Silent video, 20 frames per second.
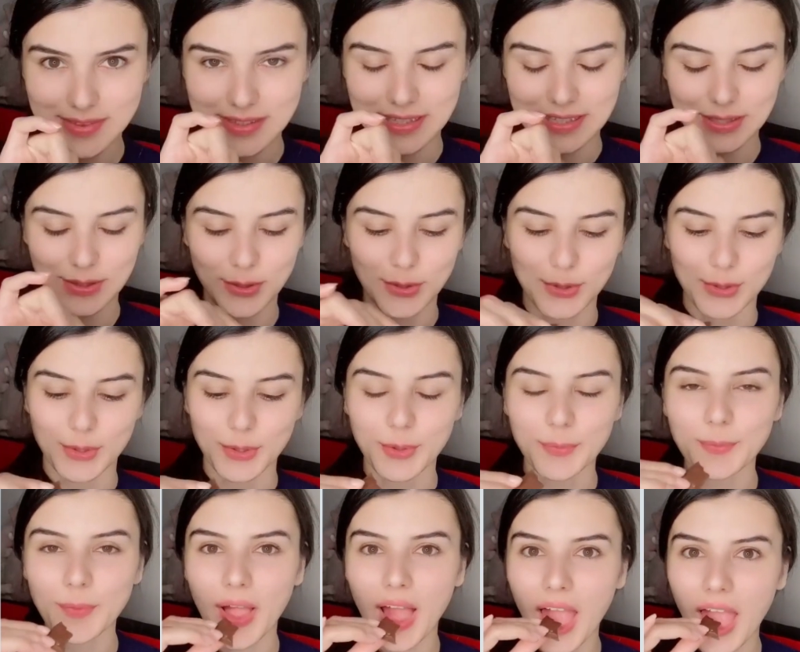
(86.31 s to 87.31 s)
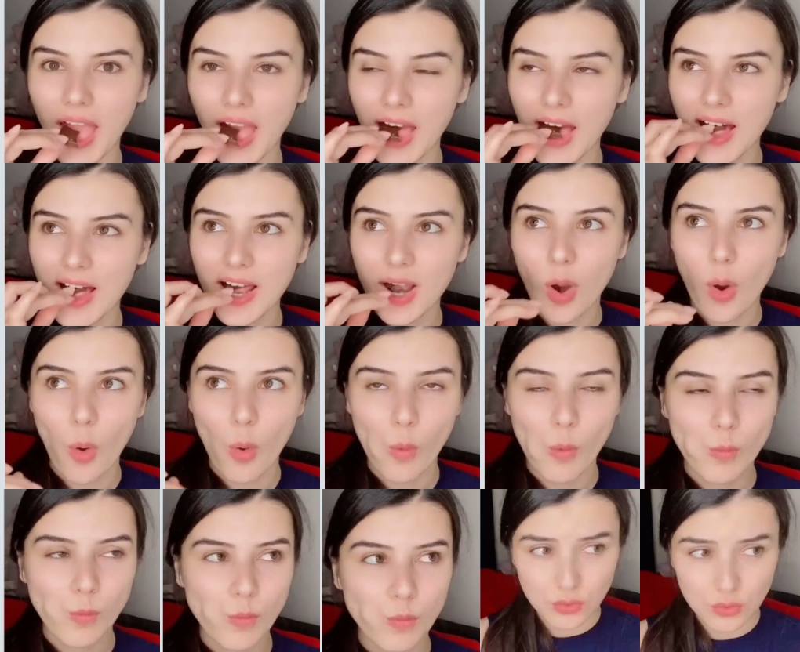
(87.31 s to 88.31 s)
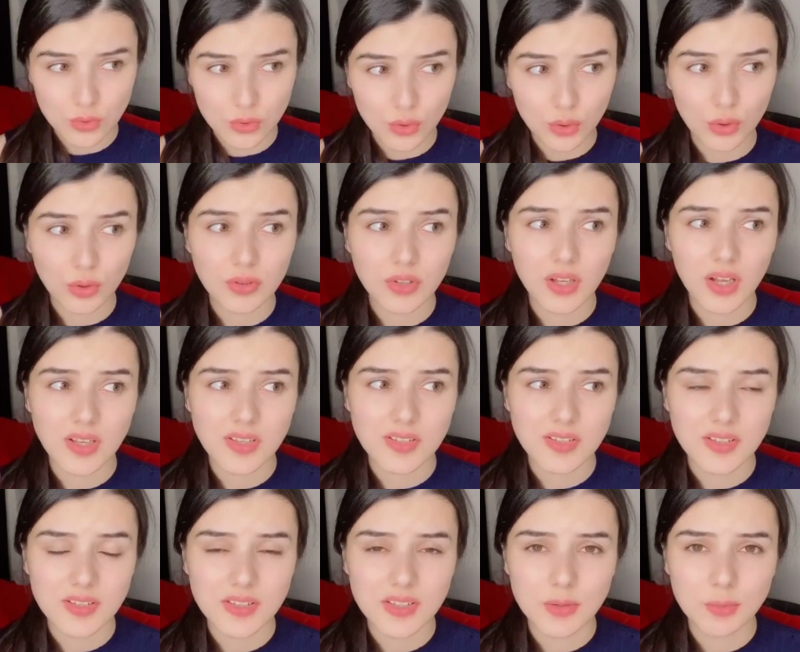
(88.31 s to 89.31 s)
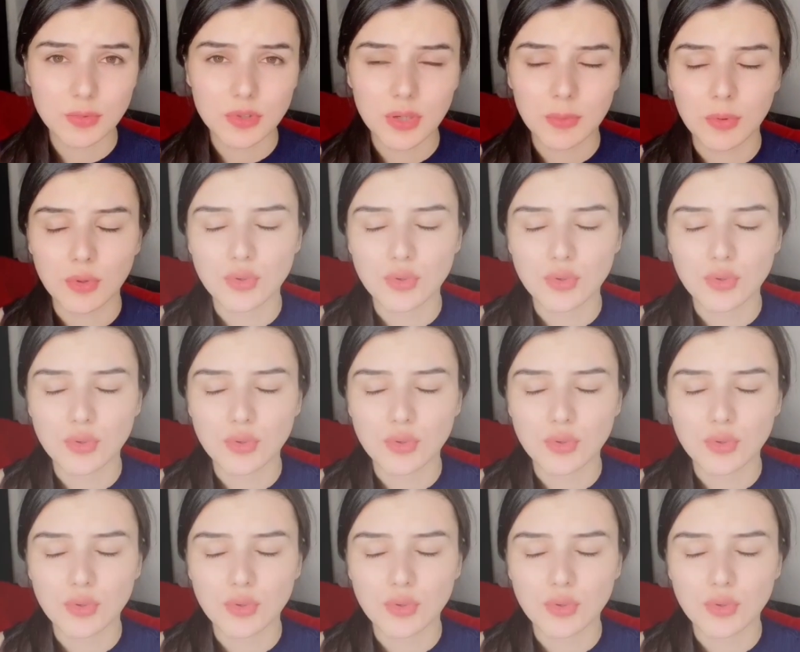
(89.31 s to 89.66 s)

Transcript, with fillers: Deniyorum. Çikolata hastasıyımdır ama